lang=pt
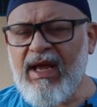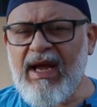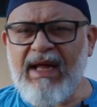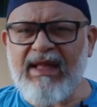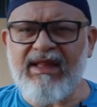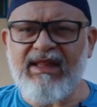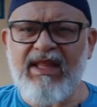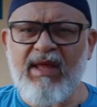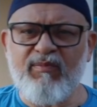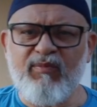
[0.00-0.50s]

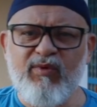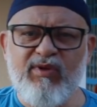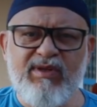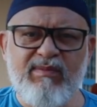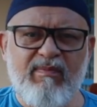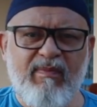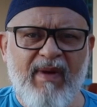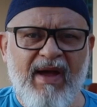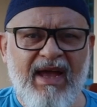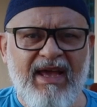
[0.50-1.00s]
Há tempo
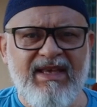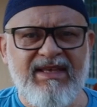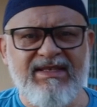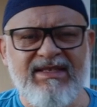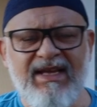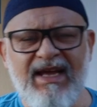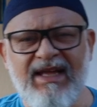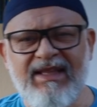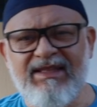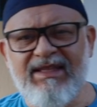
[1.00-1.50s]
de
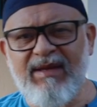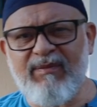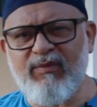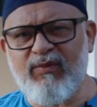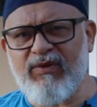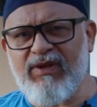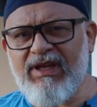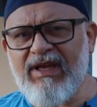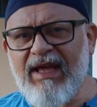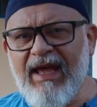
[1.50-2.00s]
paz, há
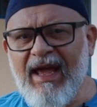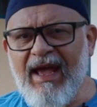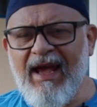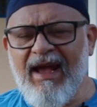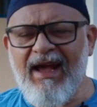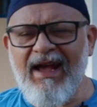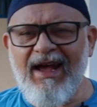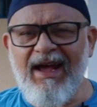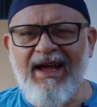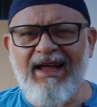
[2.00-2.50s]
tempo de
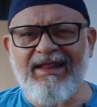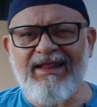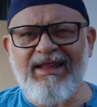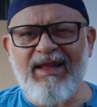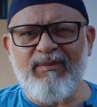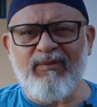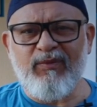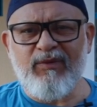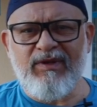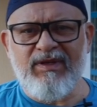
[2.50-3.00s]
guerra, há
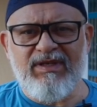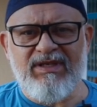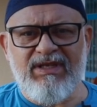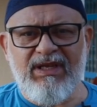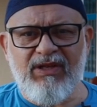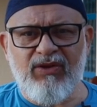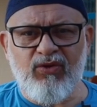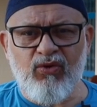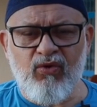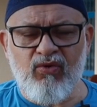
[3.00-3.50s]
tempo de
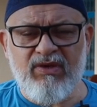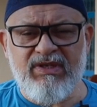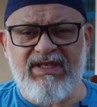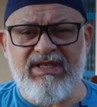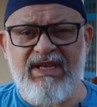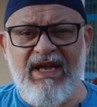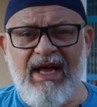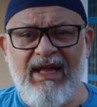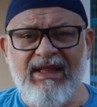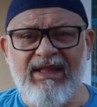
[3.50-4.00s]
ser
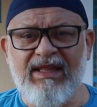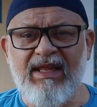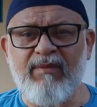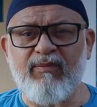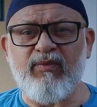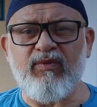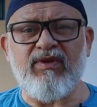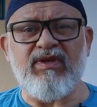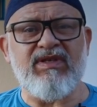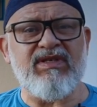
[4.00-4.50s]
doce, há
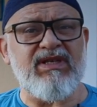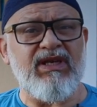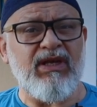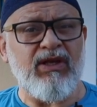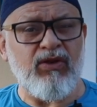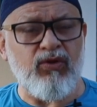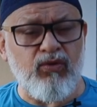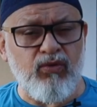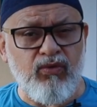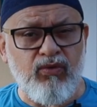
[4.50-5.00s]
tempo de
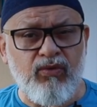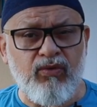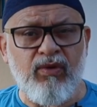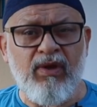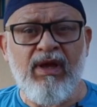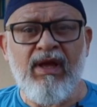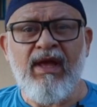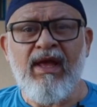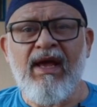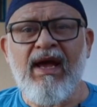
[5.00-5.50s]
ser duro,
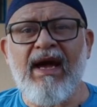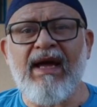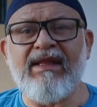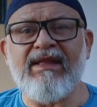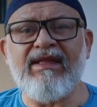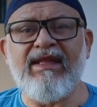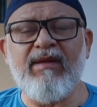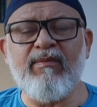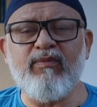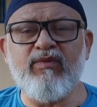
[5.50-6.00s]
há
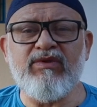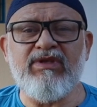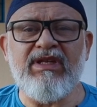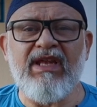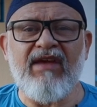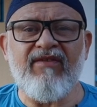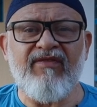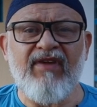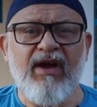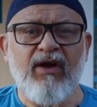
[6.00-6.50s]
tempo de
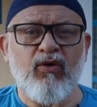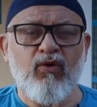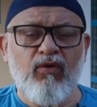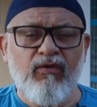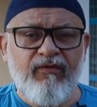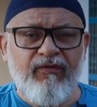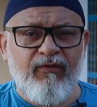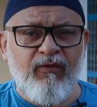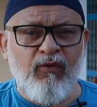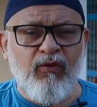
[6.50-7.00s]
levar
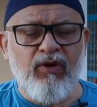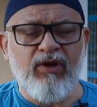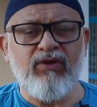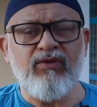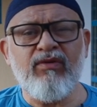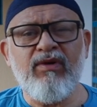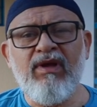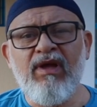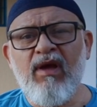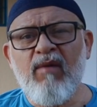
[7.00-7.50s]

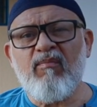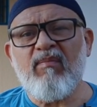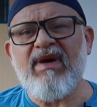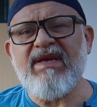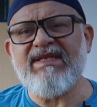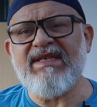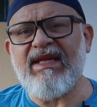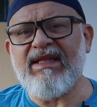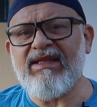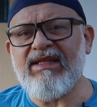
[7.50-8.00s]
conforto,
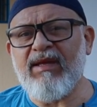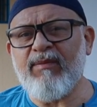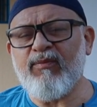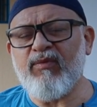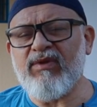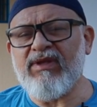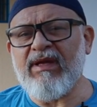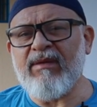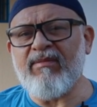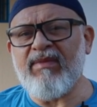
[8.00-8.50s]
mas há
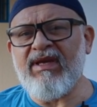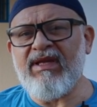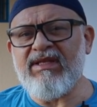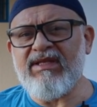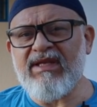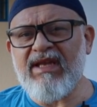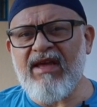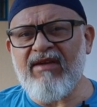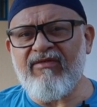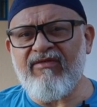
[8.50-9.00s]
tempo também
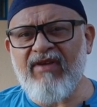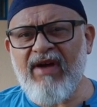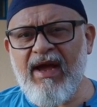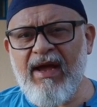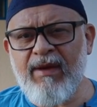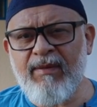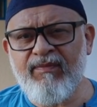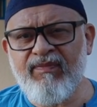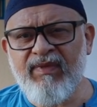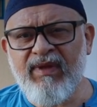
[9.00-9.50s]
de
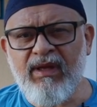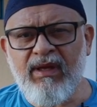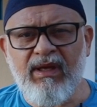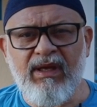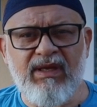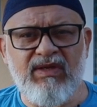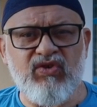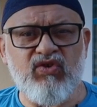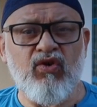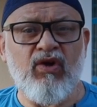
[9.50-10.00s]
levar
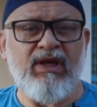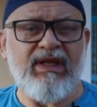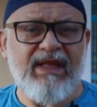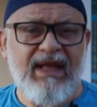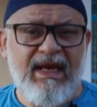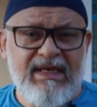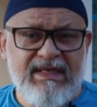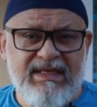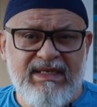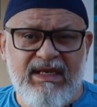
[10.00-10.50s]

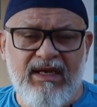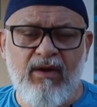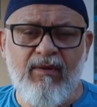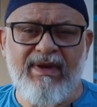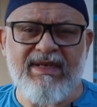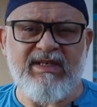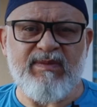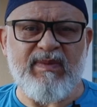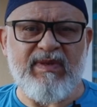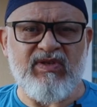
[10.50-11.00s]
exortação
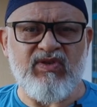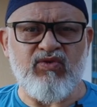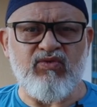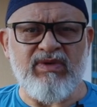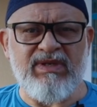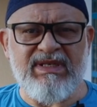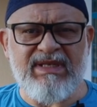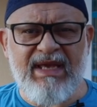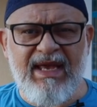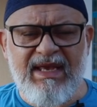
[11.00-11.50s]
às
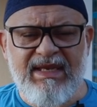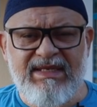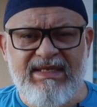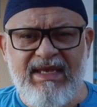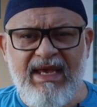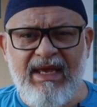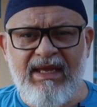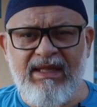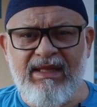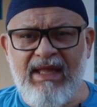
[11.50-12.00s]
pessoas.
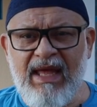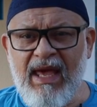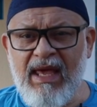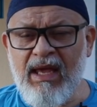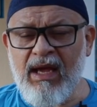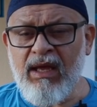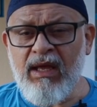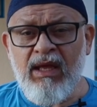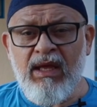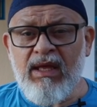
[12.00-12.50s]
Essa é a
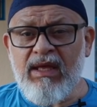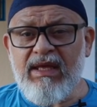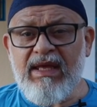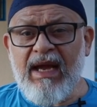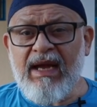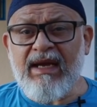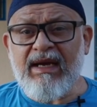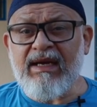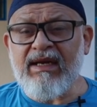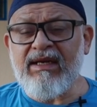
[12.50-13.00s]
ideia. E
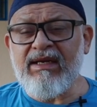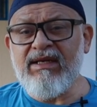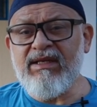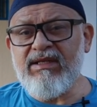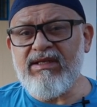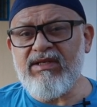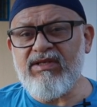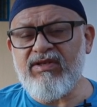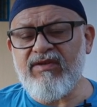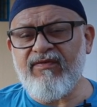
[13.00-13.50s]
a
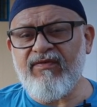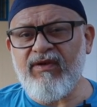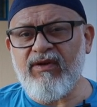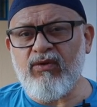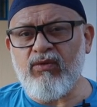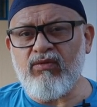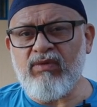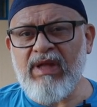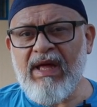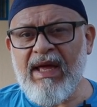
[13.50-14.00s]
grande
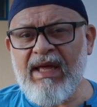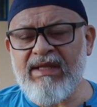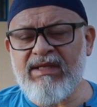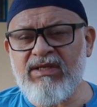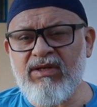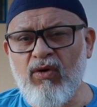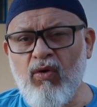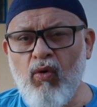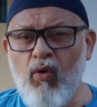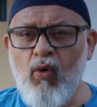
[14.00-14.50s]

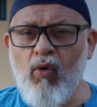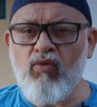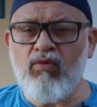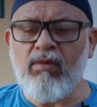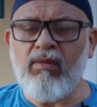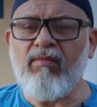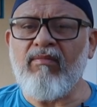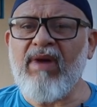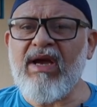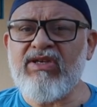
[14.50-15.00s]
dificuldade hoje
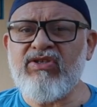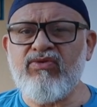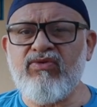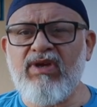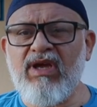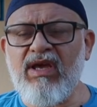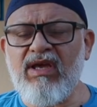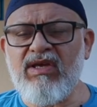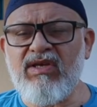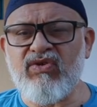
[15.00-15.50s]
mais do
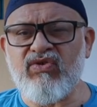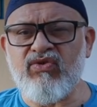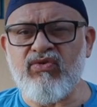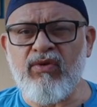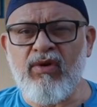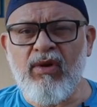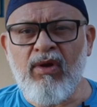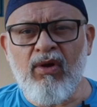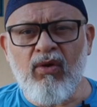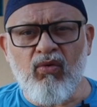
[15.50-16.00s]
que
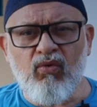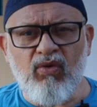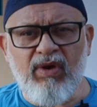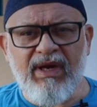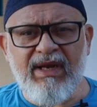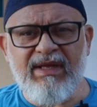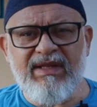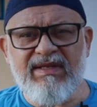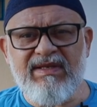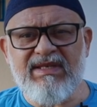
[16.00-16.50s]
isso, o
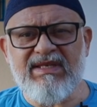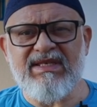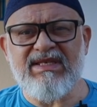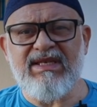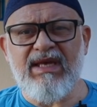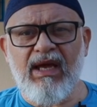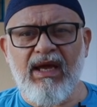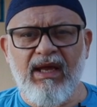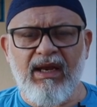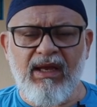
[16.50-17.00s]
grande
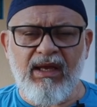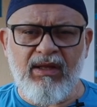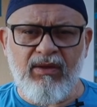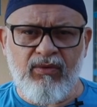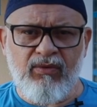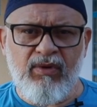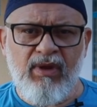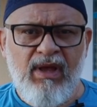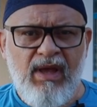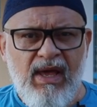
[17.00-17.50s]

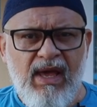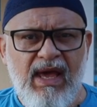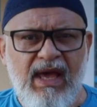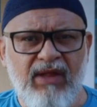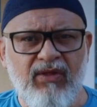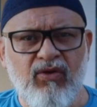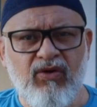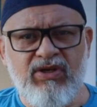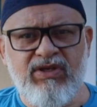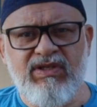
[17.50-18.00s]
segredo
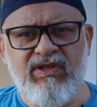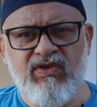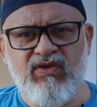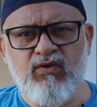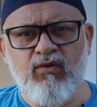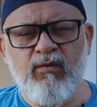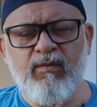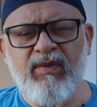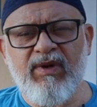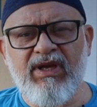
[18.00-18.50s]
é nós
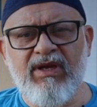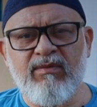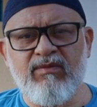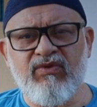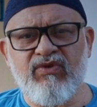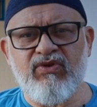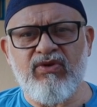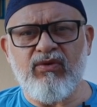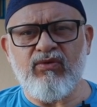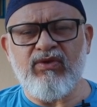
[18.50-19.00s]

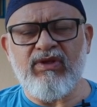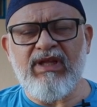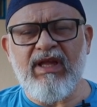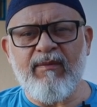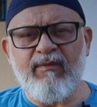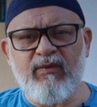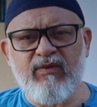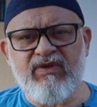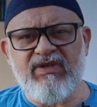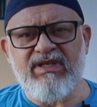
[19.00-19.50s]
descobrirmos o
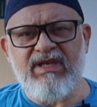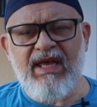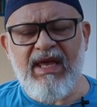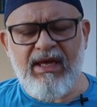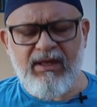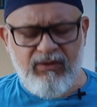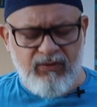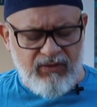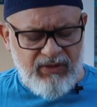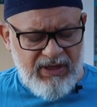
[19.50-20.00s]
tempo
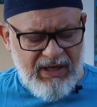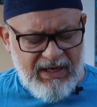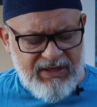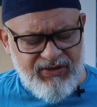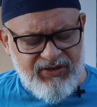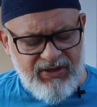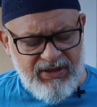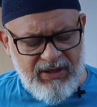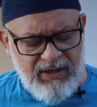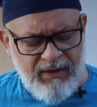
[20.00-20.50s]
certo de
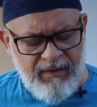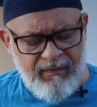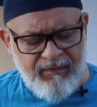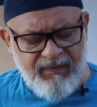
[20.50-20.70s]
agir.